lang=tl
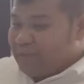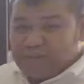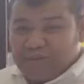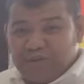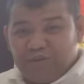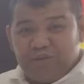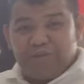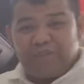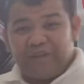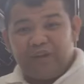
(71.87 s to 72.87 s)
So,
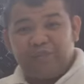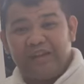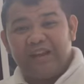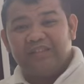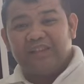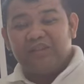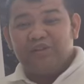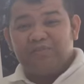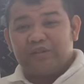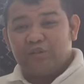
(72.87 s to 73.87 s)
ano pang inaantay
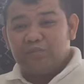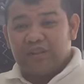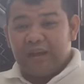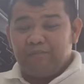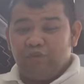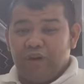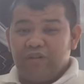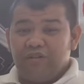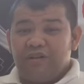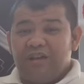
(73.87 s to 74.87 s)
nyo? Mag-subscribe po
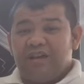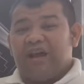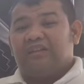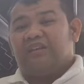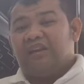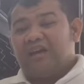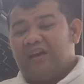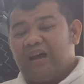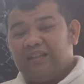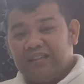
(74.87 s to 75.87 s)
kayo at ilike,
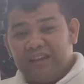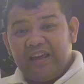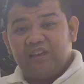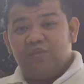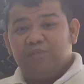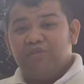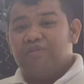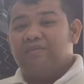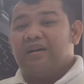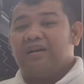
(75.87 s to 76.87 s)
at ilike nyo po
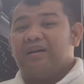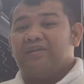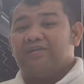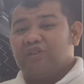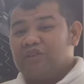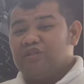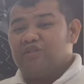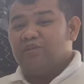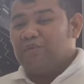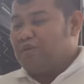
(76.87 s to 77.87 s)
yung mga
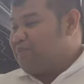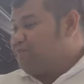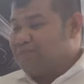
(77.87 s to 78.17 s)
videos ko po.